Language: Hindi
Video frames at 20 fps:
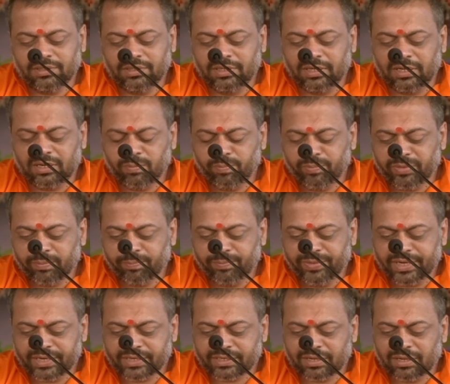घर में
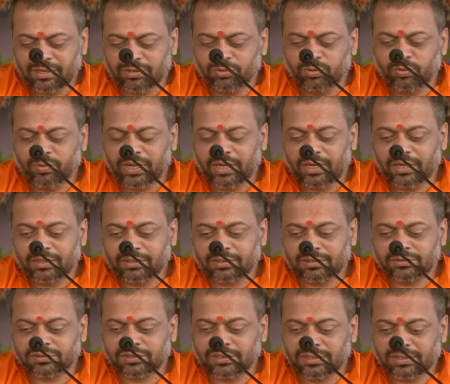बेटा हुआ
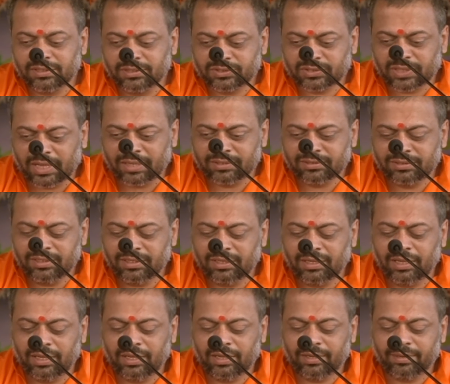किसी की शादी
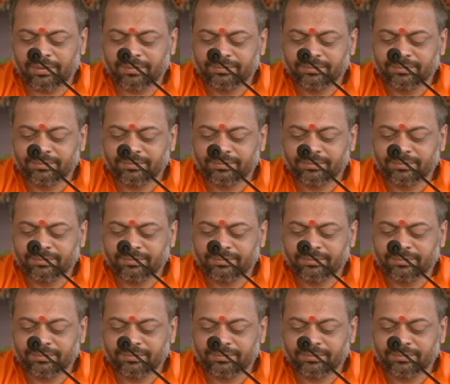है